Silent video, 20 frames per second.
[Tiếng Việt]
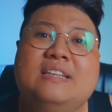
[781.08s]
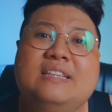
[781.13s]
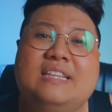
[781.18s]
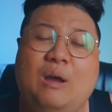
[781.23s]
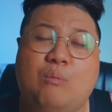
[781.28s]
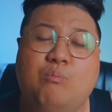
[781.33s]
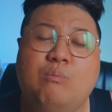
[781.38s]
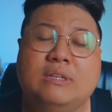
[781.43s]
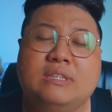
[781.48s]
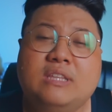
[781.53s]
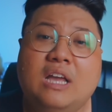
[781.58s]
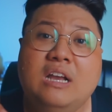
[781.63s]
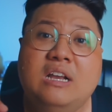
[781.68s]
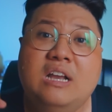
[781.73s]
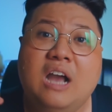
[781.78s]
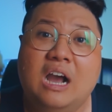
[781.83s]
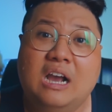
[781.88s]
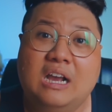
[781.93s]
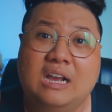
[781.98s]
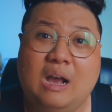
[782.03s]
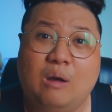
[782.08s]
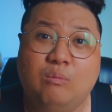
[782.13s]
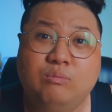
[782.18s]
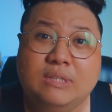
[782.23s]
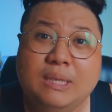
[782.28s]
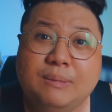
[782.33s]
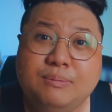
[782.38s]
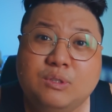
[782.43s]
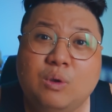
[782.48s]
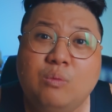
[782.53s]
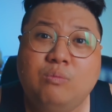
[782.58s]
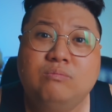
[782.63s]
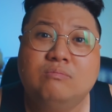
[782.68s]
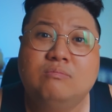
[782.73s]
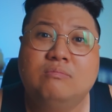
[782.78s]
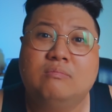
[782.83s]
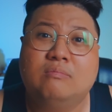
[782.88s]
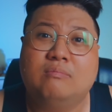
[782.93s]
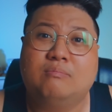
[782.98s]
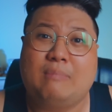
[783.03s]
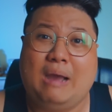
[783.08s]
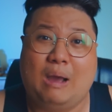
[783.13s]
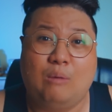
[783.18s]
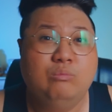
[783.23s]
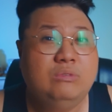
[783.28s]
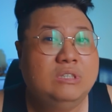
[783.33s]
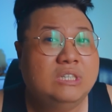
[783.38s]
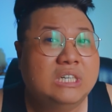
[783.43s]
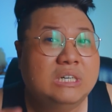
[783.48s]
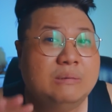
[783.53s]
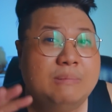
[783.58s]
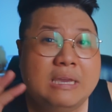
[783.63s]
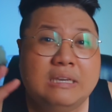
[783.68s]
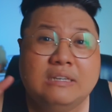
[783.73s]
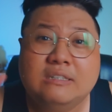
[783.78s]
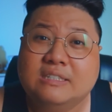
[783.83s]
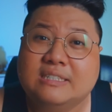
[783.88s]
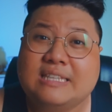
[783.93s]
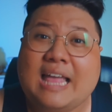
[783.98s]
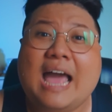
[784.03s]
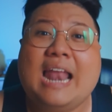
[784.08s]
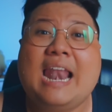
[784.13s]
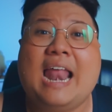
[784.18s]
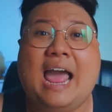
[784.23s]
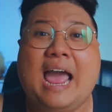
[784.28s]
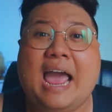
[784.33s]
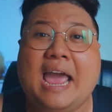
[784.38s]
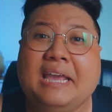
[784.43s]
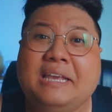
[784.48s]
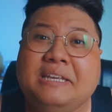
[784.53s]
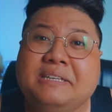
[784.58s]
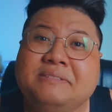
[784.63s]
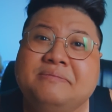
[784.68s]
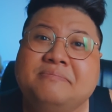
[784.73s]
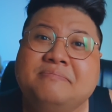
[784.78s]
thì ổng mới tới gần ổng tiếp xúc mà ổng chưa biết người ta là ai